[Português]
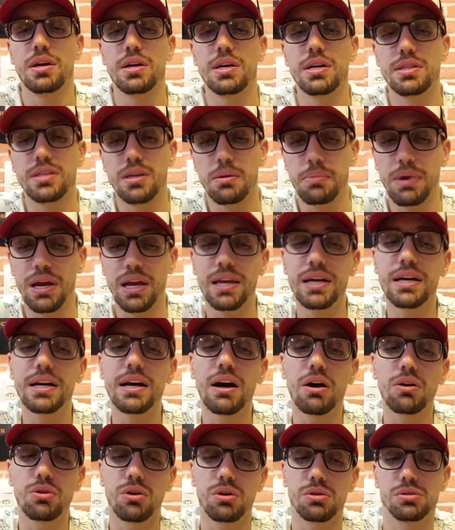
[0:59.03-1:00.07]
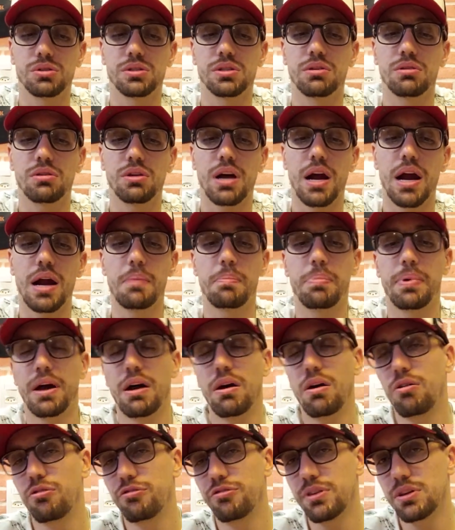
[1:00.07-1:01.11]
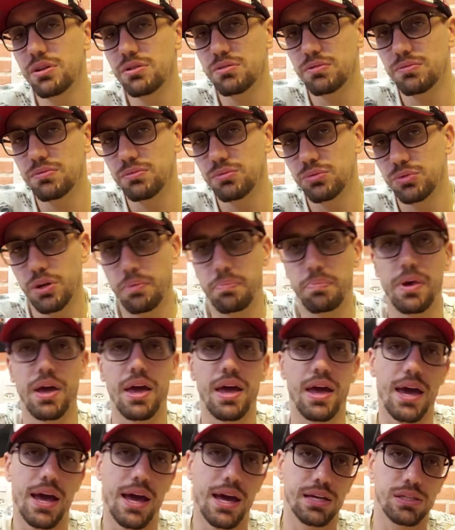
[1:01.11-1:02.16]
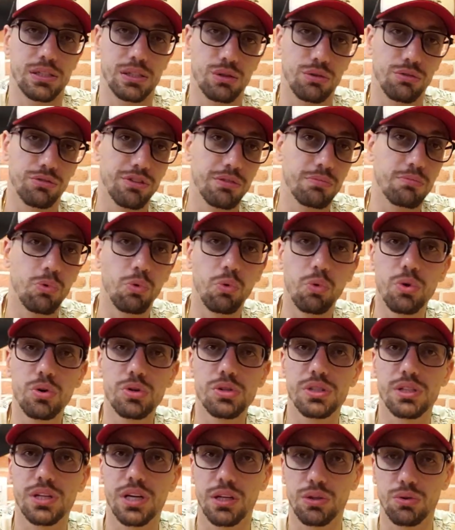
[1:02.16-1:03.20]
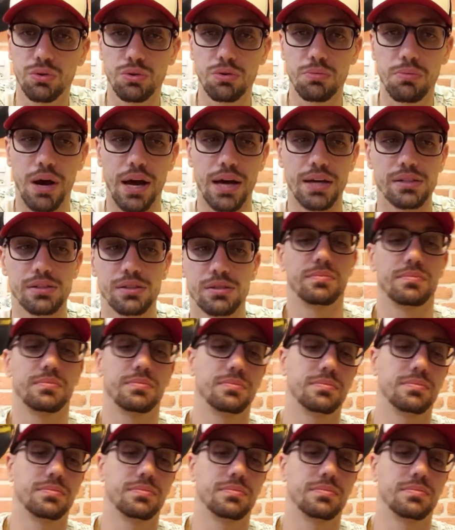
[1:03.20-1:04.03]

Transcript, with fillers: e também ligar o nosso celular para ouvir o GPS, ouvir música e tudo mais.